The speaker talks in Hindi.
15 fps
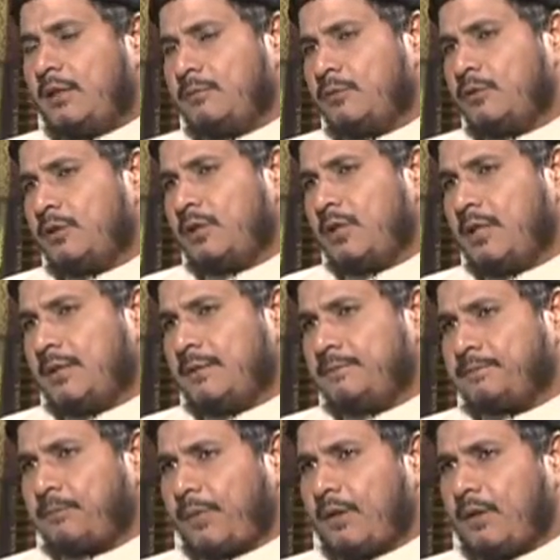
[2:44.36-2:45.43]
अलहमदिल्ला
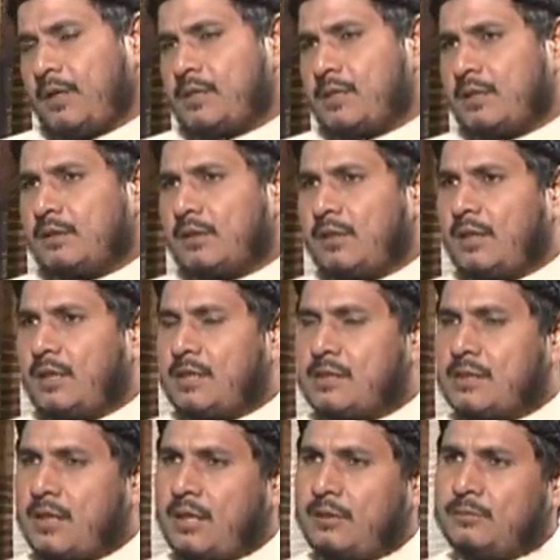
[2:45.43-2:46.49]
हज़रत
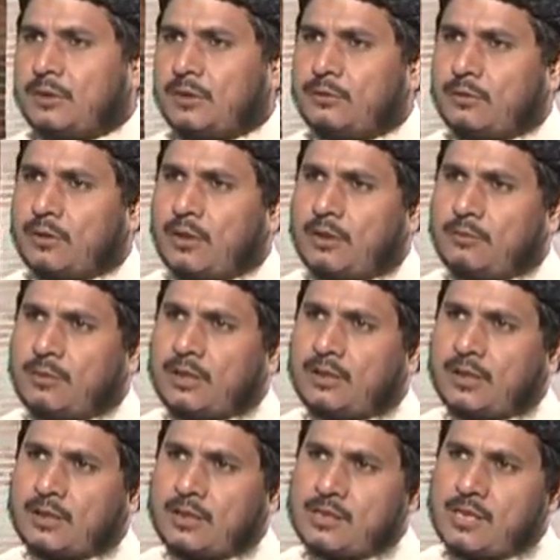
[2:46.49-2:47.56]
सलाम के जो
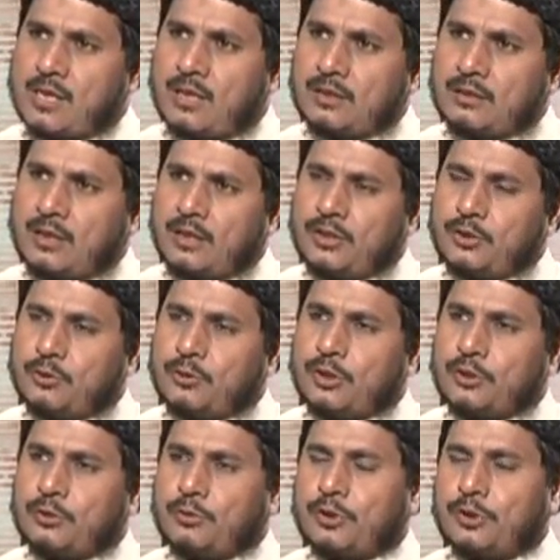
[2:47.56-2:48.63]
कलेमात कसार यानी
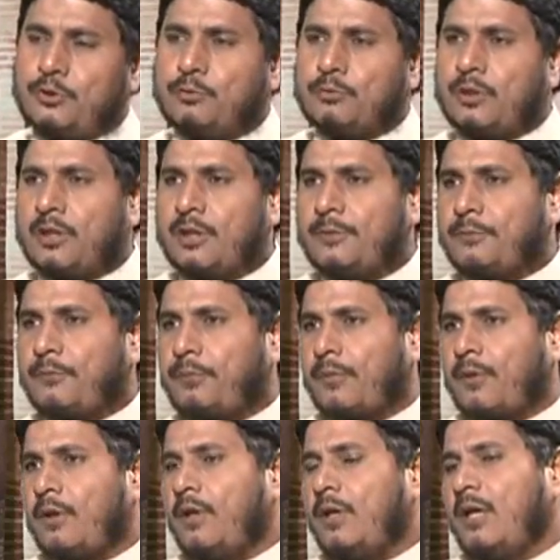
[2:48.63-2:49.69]
छोटे छोटे जुमले
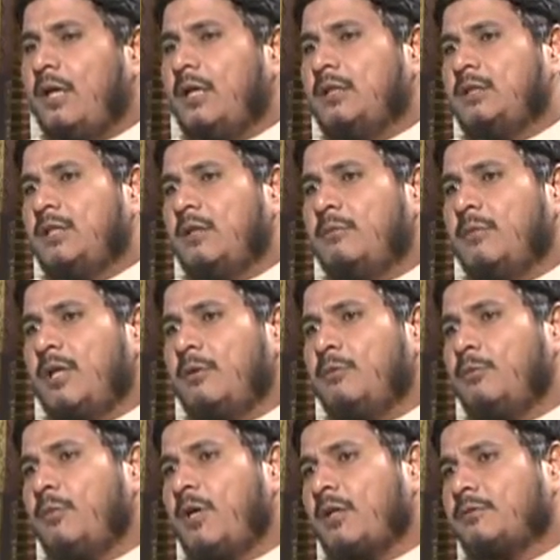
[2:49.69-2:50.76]
जिनमें
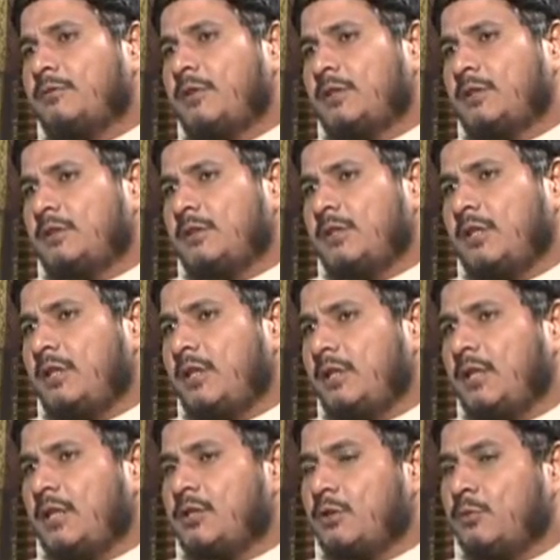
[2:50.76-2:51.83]
इल्म मार्फत के
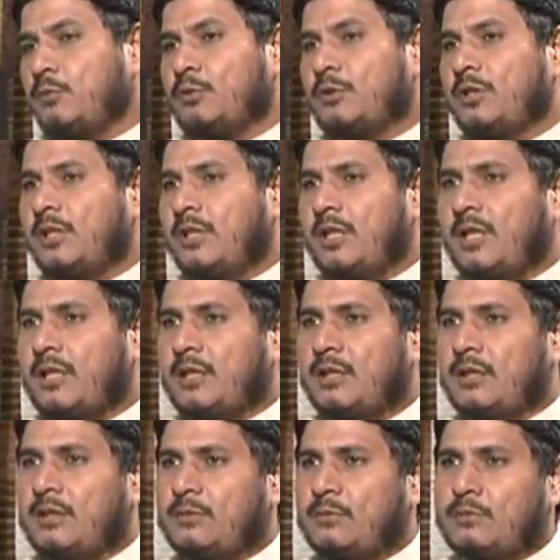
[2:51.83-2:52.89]
दरिया समो दिए गए
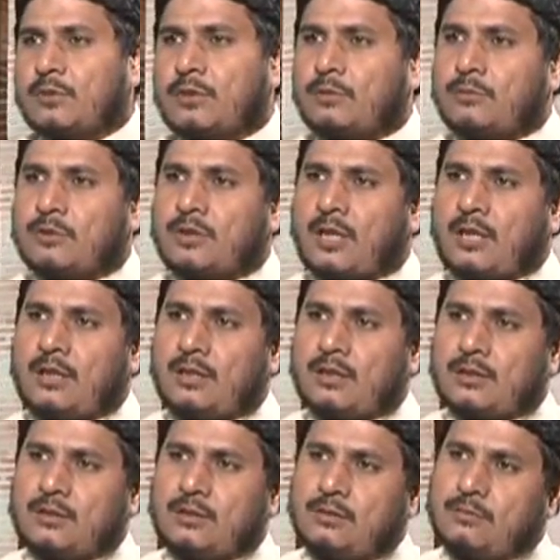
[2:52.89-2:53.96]
हैं उनसे मुतल
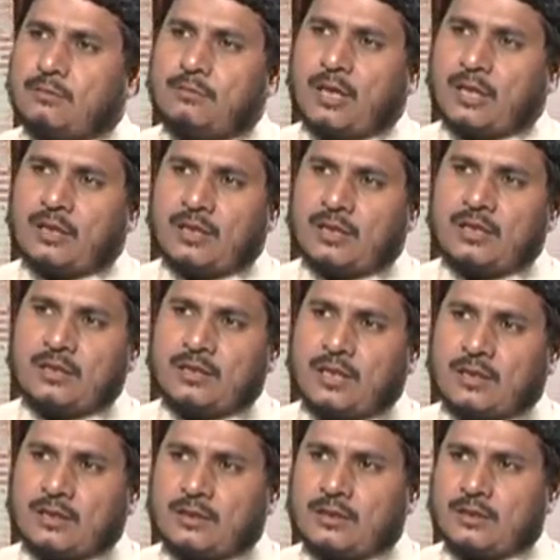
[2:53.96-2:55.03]
बातें की जा
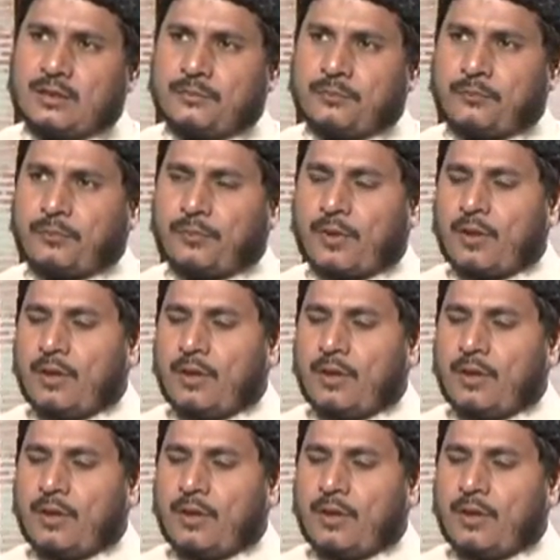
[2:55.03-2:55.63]
रही है है